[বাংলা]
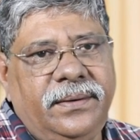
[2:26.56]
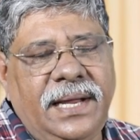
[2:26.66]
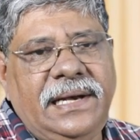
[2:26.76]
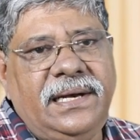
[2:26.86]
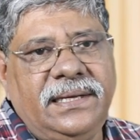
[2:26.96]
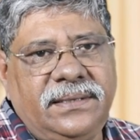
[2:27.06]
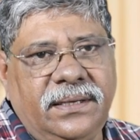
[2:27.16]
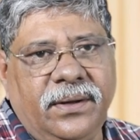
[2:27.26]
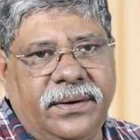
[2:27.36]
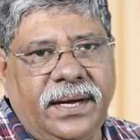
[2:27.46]
টেলি লেন্সের
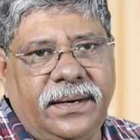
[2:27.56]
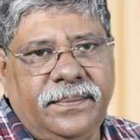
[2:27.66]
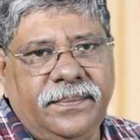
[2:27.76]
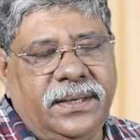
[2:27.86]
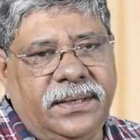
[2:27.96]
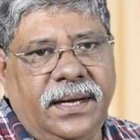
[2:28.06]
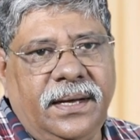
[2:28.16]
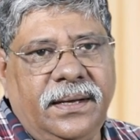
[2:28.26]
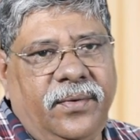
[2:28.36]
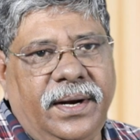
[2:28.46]
দরকার সেটা
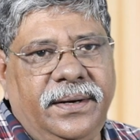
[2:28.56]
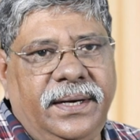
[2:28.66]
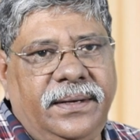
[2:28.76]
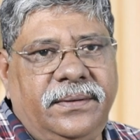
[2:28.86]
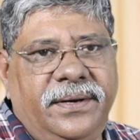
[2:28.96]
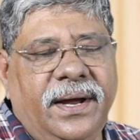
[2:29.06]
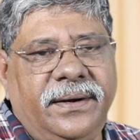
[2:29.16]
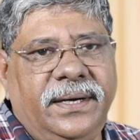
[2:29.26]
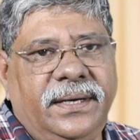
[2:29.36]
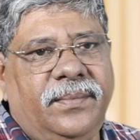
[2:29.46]
ফোর হান্ড্রেড থ্রি
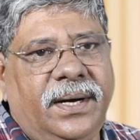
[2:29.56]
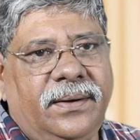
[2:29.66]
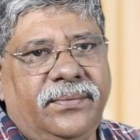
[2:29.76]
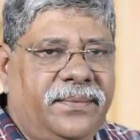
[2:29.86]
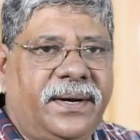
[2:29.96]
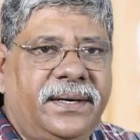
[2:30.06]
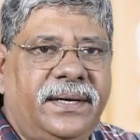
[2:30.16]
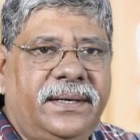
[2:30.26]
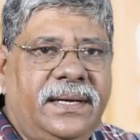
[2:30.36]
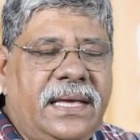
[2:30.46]
হান্ড্রেড বা ফাইভ
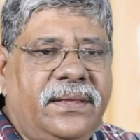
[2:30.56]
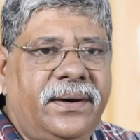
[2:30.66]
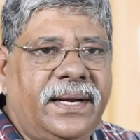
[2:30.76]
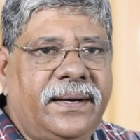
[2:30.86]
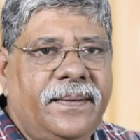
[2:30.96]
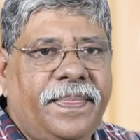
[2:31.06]
হান্ড্রেড এই ধরনের